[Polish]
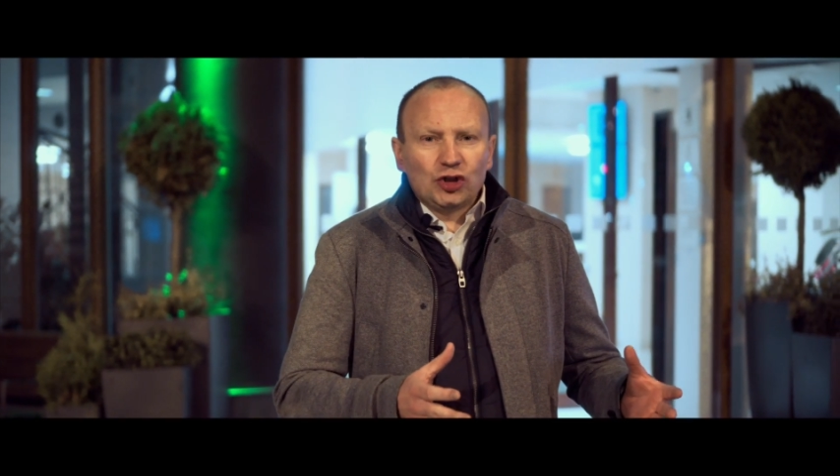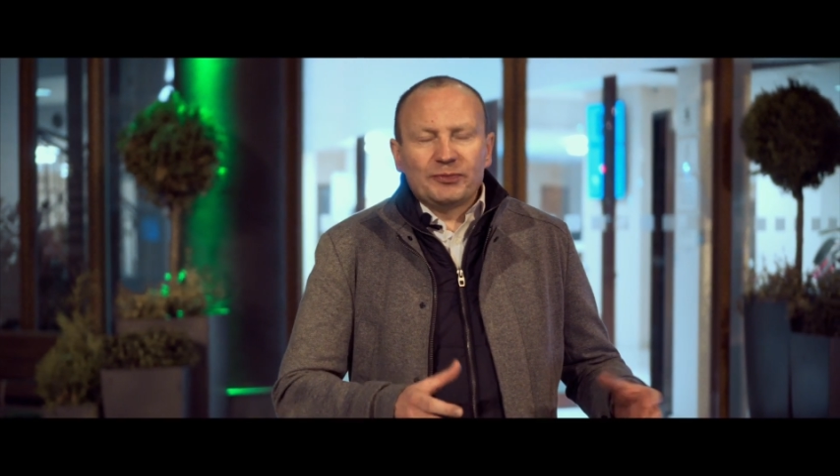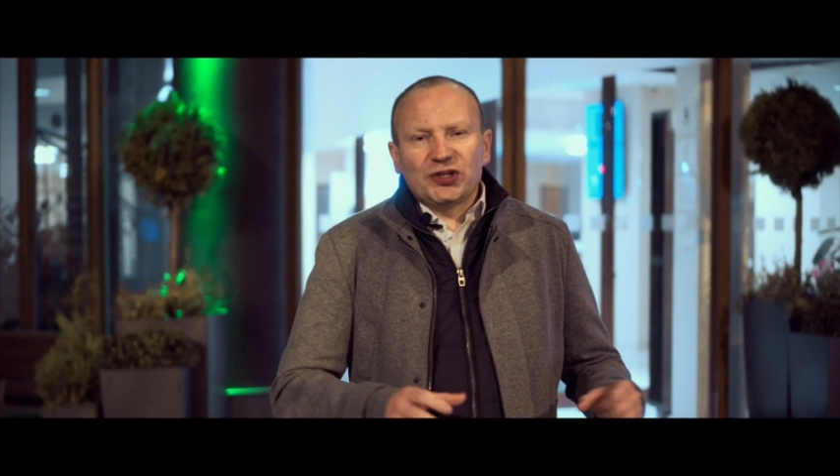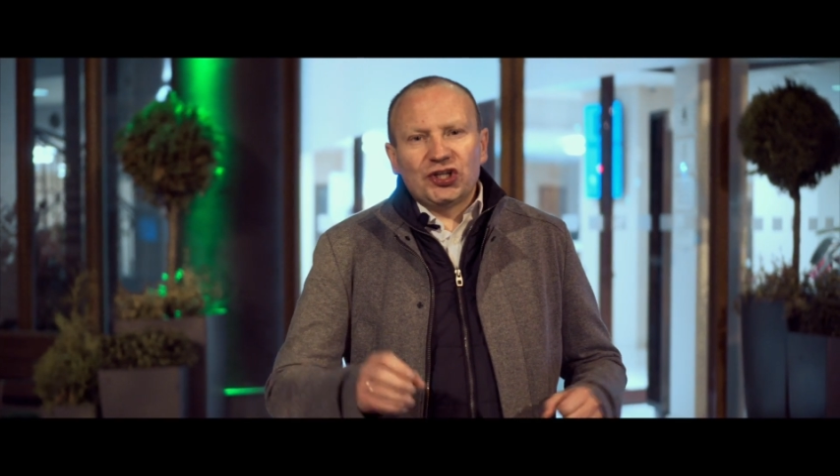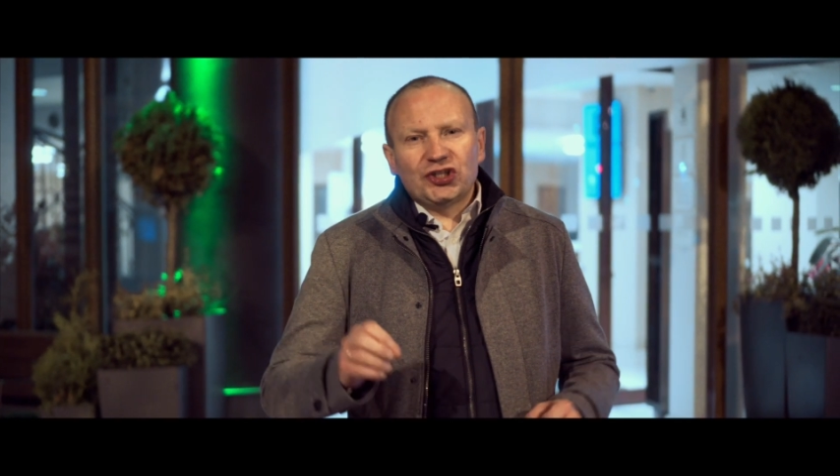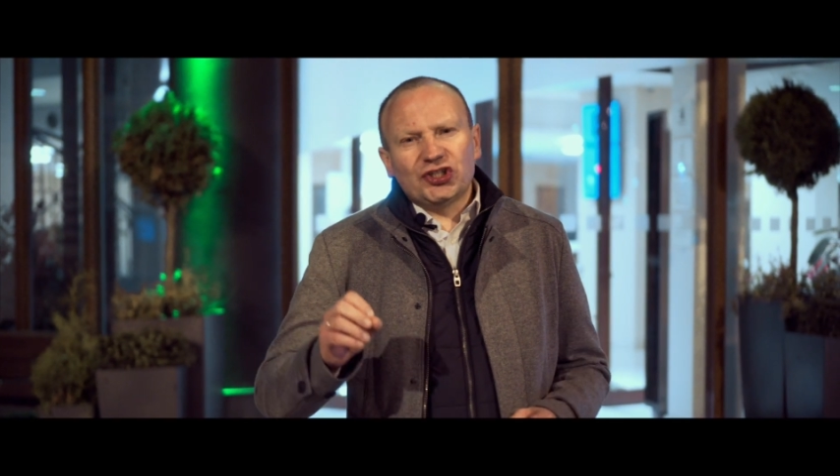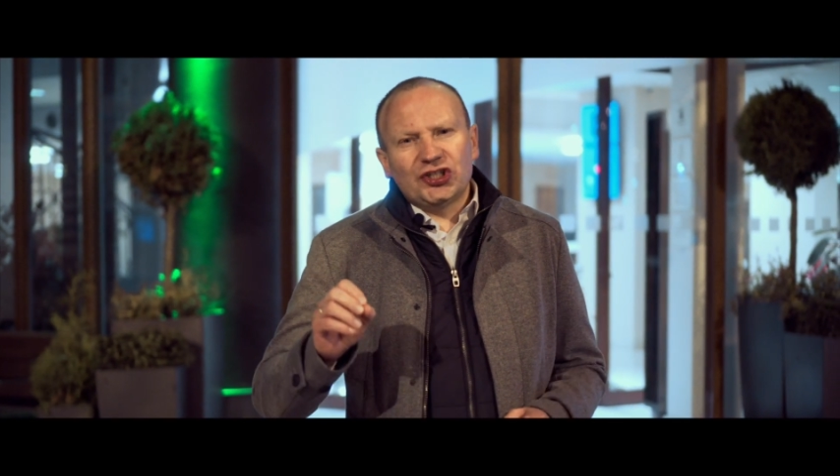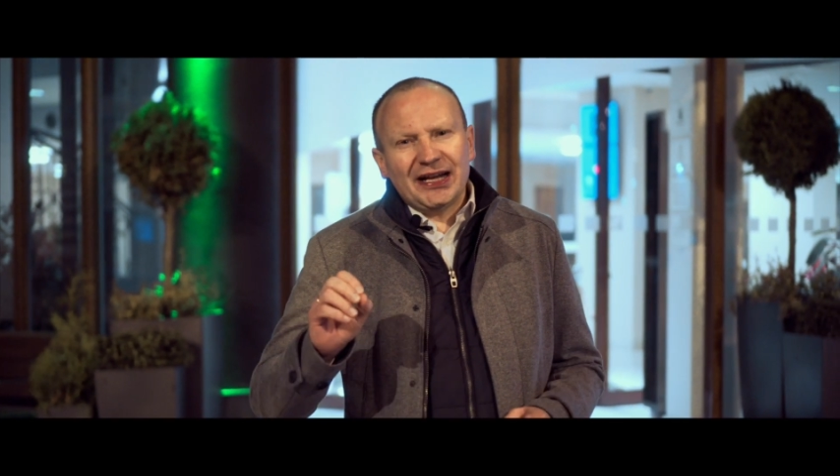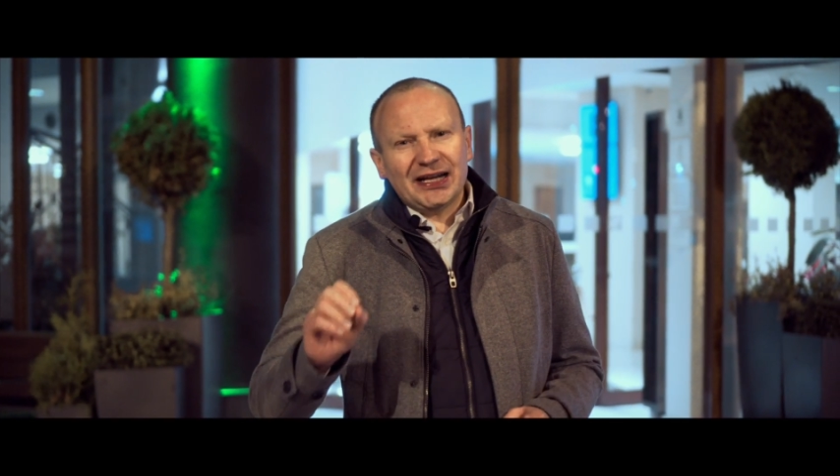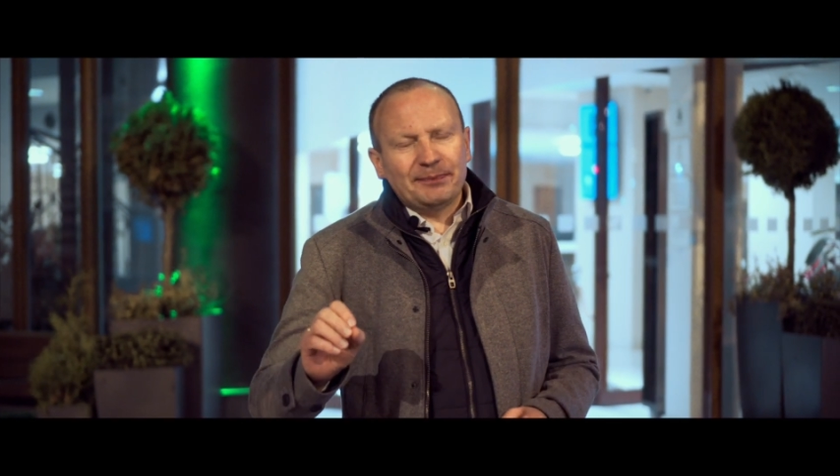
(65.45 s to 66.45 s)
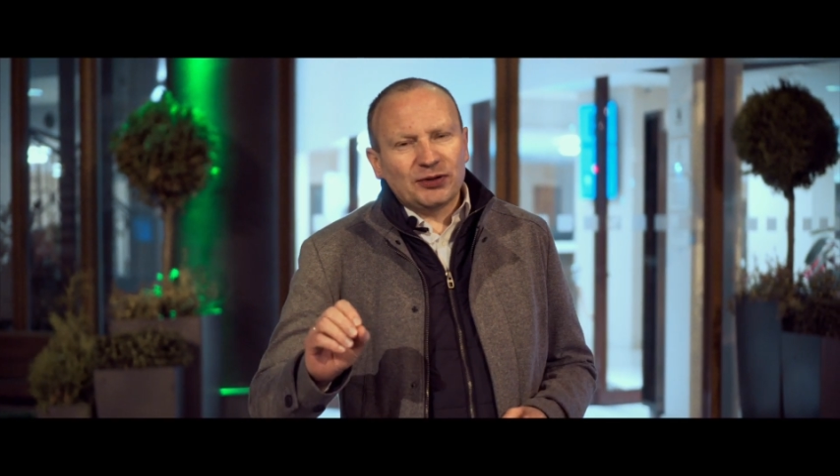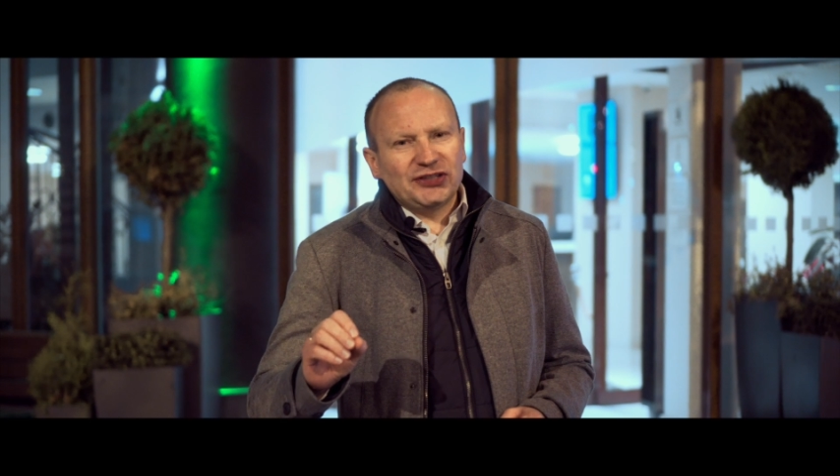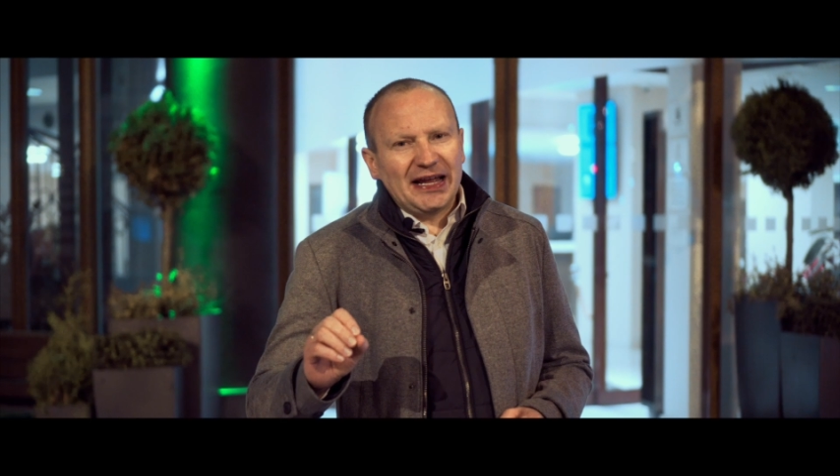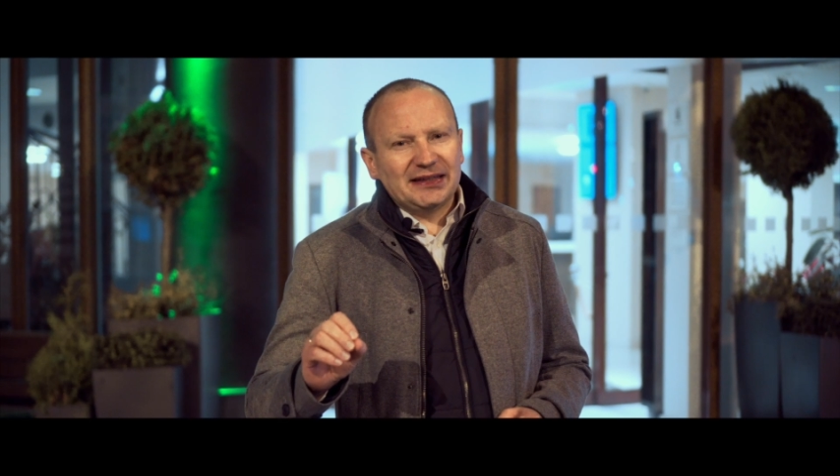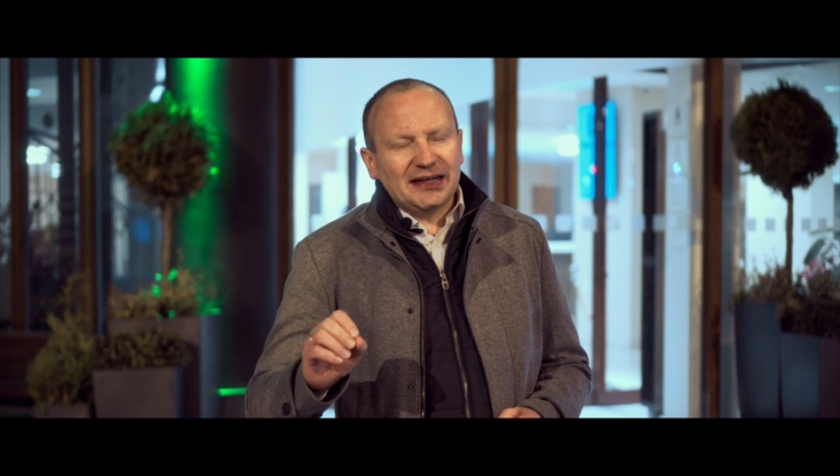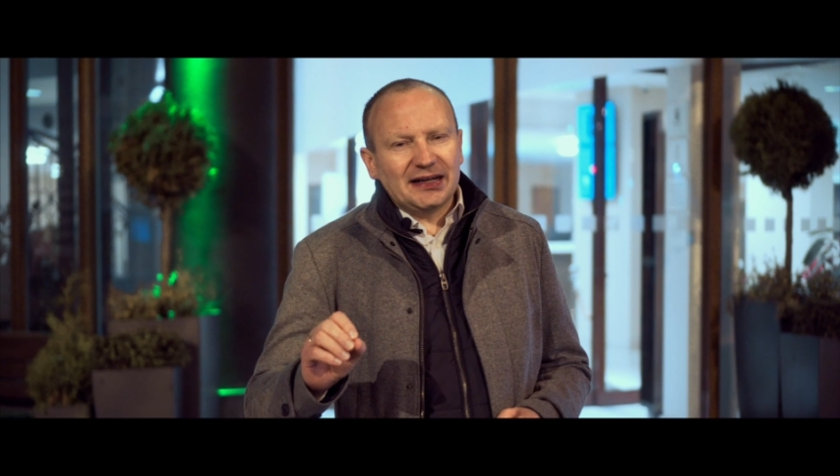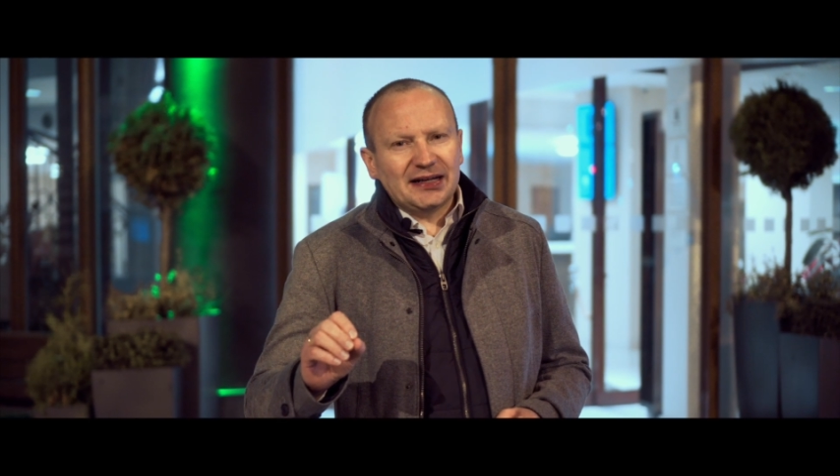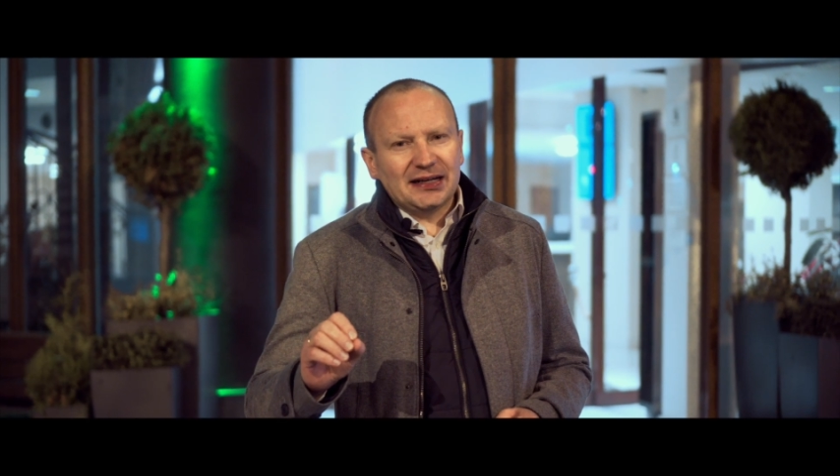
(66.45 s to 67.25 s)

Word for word: to przy 4%